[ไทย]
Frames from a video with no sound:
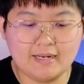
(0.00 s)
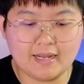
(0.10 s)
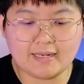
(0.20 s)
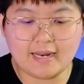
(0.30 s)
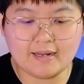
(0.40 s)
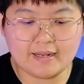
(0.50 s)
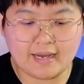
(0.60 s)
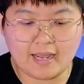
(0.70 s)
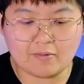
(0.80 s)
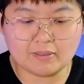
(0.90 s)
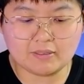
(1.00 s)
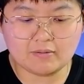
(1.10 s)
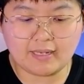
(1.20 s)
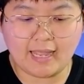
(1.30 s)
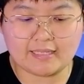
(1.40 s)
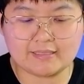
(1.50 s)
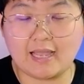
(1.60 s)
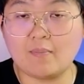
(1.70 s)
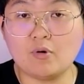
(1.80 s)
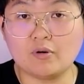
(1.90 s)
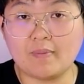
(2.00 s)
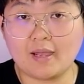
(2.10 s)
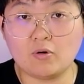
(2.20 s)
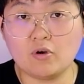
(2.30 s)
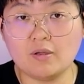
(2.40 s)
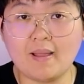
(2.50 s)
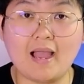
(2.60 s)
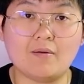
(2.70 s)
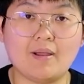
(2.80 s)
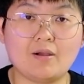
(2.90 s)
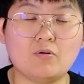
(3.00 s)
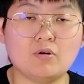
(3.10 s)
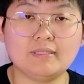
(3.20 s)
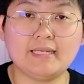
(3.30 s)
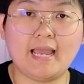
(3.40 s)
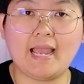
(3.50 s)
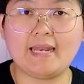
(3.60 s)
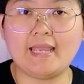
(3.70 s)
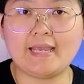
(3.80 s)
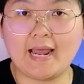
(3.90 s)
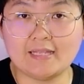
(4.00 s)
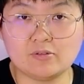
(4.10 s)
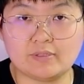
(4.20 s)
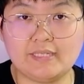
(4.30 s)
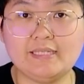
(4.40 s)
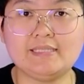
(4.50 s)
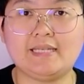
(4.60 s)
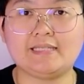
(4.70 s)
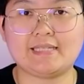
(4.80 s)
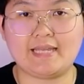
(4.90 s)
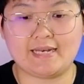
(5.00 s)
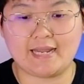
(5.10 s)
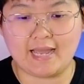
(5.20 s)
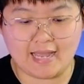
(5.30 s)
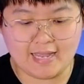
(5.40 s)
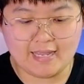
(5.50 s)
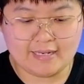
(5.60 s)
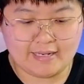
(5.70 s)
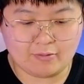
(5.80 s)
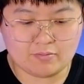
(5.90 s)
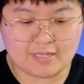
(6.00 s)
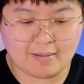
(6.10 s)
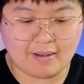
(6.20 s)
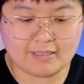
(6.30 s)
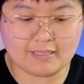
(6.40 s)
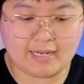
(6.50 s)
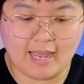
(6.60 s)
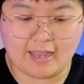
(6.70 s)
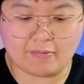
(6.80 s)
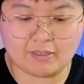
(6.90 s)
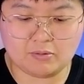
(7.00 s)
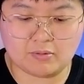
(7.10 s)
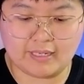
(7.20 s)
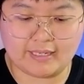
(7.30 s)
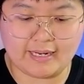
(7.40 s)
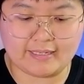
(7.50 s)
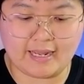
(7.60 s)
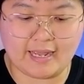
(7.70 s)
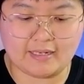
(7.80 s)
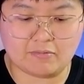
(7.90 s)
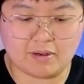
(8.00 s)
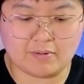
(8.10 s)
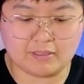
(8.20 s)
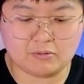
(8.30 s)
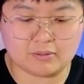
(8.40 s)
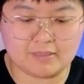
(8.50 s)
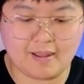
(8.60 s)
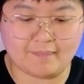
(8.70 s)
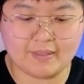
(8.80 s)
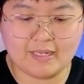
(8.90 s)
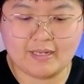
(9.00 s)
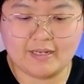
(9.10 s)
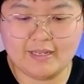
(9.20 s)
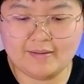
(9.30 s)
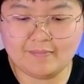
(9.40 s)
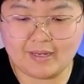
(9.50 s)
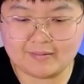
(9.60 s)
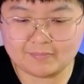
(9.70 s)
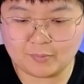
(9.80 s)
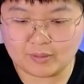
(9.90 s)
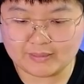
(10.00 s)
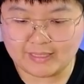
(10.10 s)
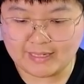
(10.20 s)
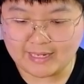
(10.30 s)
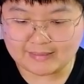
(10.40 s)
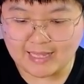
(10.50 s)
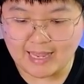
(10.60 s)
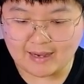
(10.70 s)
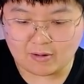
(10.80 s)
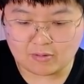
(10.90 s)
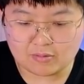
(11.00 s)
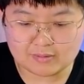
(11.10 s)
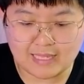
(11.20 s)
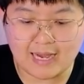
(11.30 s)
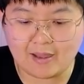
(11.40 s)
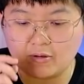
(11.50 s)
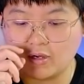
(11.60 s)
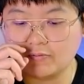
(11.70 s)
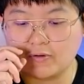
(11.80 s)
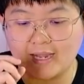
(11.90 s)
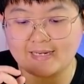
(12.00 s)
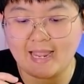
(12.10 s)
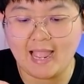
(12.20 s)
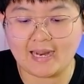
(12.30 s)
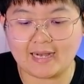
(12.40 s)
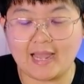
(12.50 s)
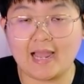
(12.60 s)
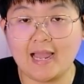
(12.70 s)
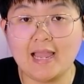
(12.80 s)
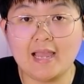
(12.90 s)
เลือกได้เลยนะคะว่าต้องการจะโหมดมาโครหรือเปล่ามาโครก็จะถ่ายได้ใกล้สุดที่4เซนนะคะเนี่ยอุ้มสามารถจะถ่ายวัตถุเล็กๆนะคะหรือว่าวัตถุที่แบบเฮ้ยมันปกติเนี่ยตาเราก็โฟกัสยากนะคะ